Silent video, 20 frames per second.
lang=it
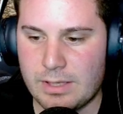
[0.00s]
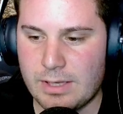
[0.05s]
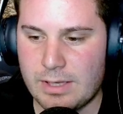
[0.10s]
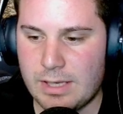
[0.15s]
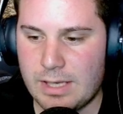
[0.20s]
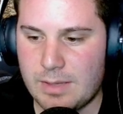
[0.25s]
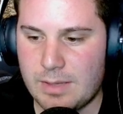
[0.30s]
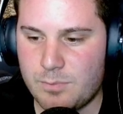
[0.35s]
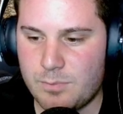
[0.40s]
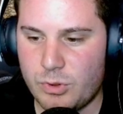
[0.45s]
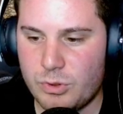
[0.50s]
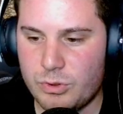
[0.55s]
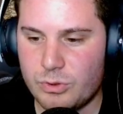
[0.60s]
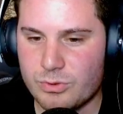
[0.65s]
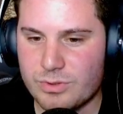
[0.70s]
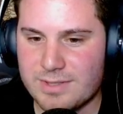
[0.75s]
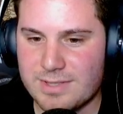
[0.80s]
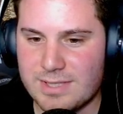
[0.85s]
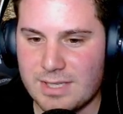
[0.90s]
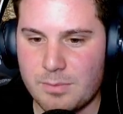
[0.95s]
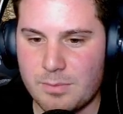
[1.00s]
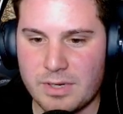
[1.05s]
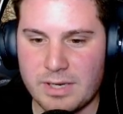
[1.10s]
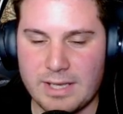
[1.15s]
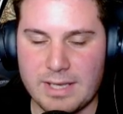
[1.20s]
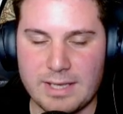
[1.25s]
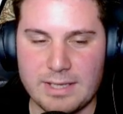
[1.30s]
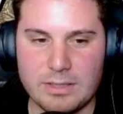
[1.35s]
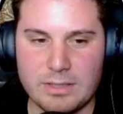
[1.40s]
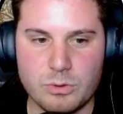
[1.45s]
E poi non
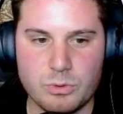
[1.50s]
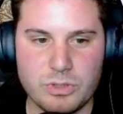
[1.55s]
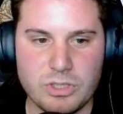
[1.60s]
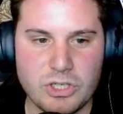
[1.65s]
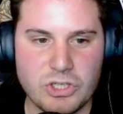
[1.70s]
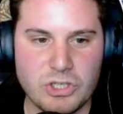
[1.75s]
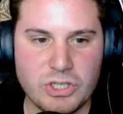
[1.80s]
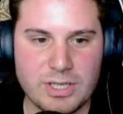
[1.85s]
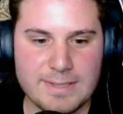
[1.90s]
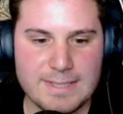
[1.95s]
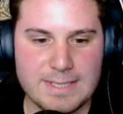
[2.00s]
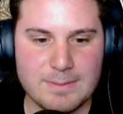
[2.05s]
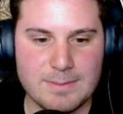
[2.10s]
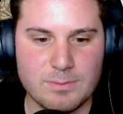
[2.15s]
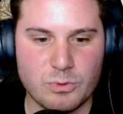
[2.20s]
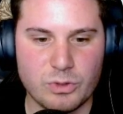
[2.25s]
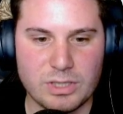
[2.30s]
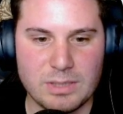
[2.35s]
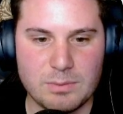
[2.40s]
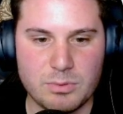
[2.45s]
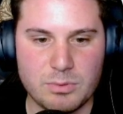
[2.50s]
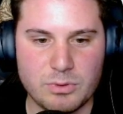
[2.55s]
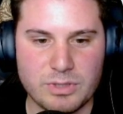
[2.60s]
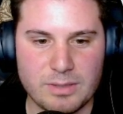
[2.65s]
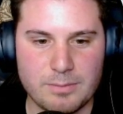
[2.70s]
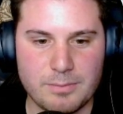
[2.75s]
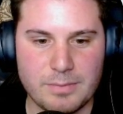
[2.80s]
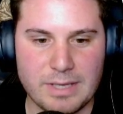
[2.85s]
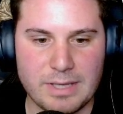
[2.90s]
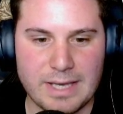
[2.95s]
saprei, il dodicesimo chi
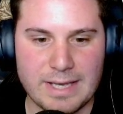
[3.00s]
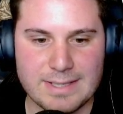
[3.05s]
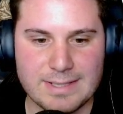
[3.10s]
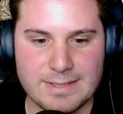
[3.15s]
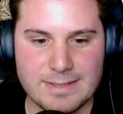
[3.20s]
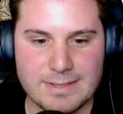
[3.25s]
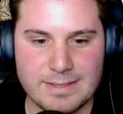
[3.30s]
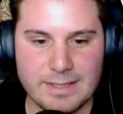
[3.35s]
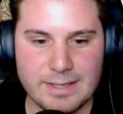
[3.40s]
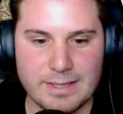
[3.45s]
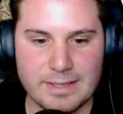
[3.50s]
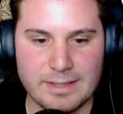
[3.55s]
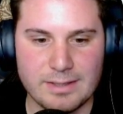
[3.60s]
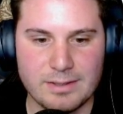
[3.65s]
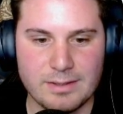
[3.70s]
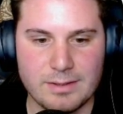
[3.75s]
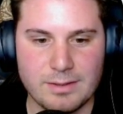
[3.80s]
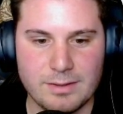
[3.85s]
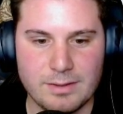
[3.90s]
potrebbe essere?